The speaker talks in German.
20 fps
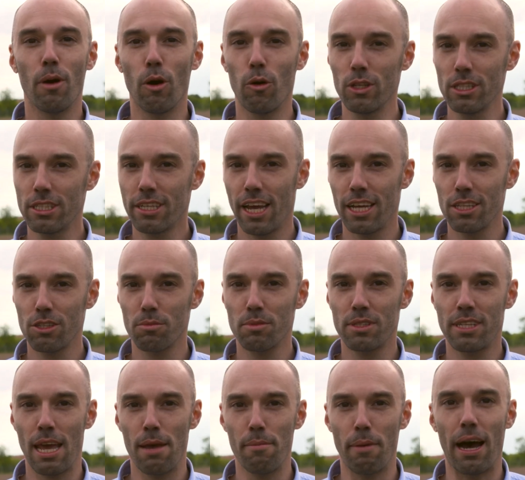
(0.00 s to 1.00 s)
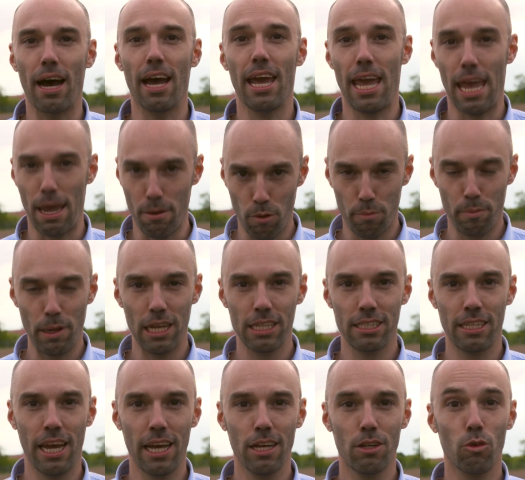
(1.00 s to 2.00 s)
Bei uns geht es ums Thema
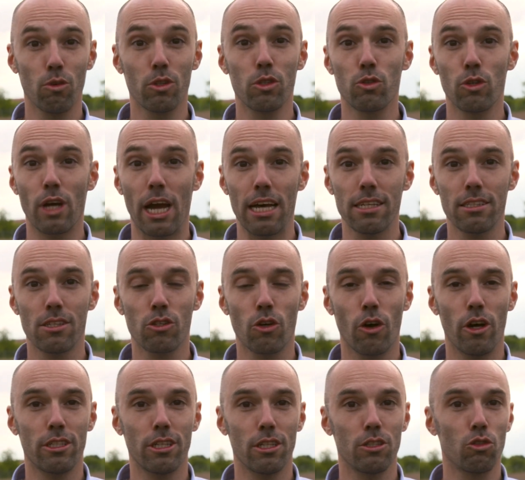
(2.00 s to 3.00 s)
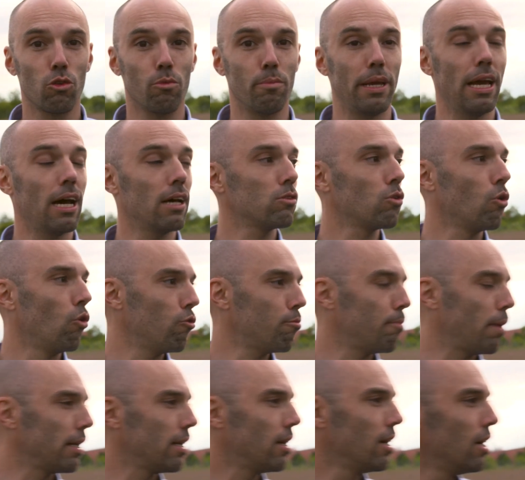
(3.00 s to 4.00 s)
E-Mobilität und zu Gast ist heute Tobias
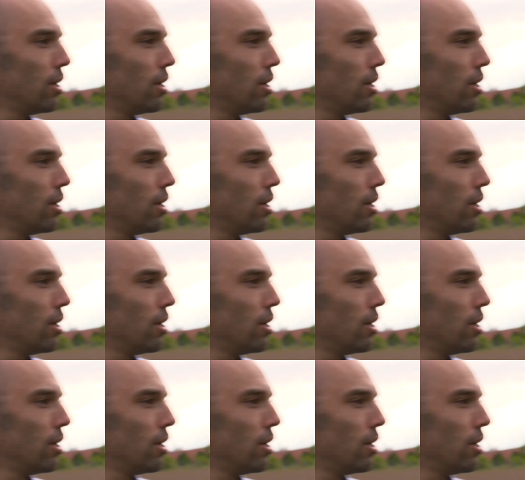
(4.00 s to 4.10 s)
Hofmann.